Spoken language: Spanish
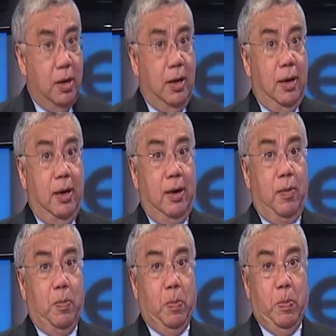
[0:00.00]
Eh,
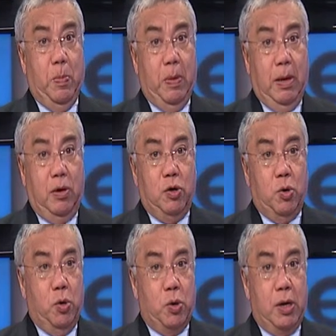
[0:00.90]
eh,
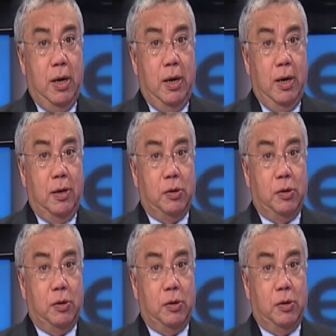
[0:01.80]
yo lo que